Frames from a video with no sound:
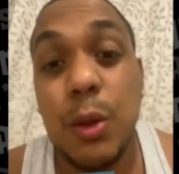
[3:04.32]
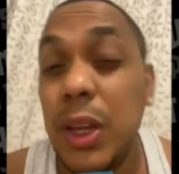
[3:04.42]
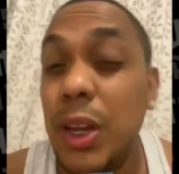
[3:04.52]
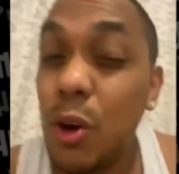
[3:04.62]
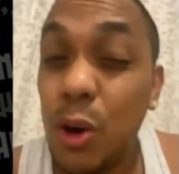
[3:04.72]
ni
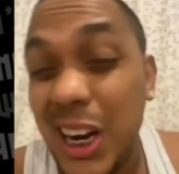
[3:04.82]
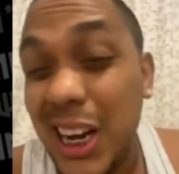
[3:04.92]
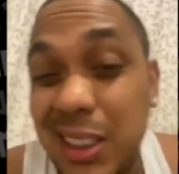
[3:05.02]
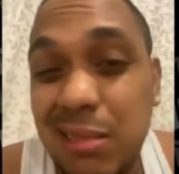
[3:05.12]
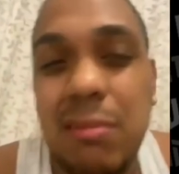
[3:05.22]

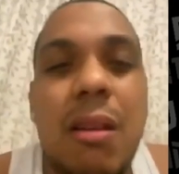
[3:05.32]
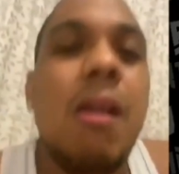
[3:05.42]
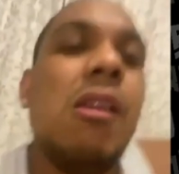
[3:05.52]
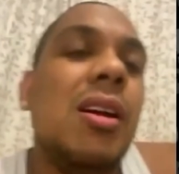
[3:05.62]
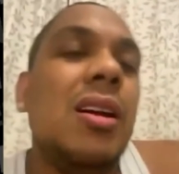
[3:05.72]
Winona,
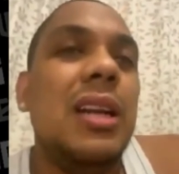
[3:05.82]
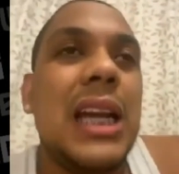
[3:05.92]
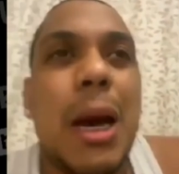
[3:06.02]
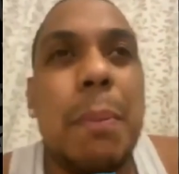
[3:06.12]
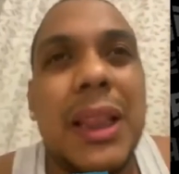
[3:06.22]

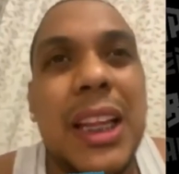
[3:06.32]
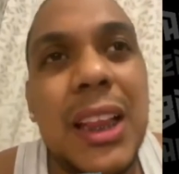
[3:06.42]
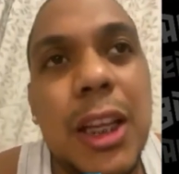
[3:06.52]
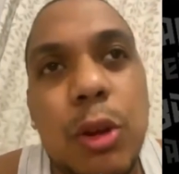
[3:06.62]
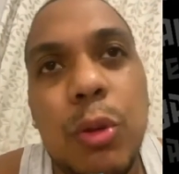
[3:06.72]
na
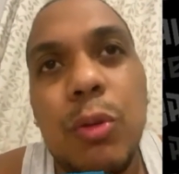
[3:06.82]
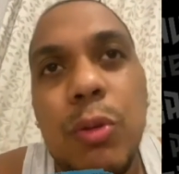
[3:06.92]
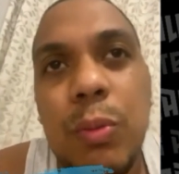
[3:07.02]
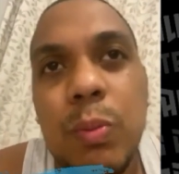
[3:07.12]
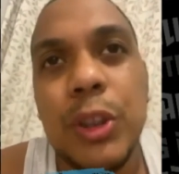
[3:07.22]
kapatid
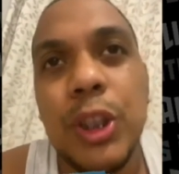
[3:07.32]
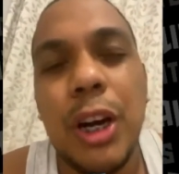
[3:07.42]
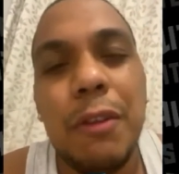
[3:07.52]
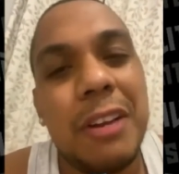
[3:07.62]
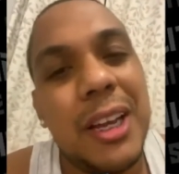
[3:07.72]
nitong
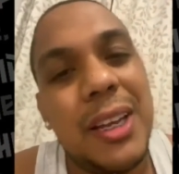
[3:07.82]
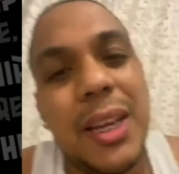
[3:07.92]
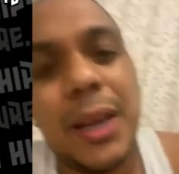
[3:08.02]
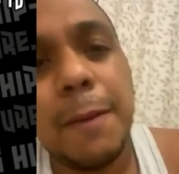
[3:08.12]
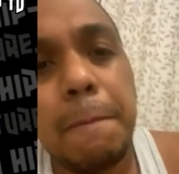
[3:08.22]
girlfriend
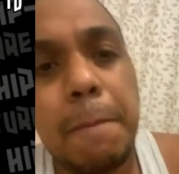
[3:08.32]
niya.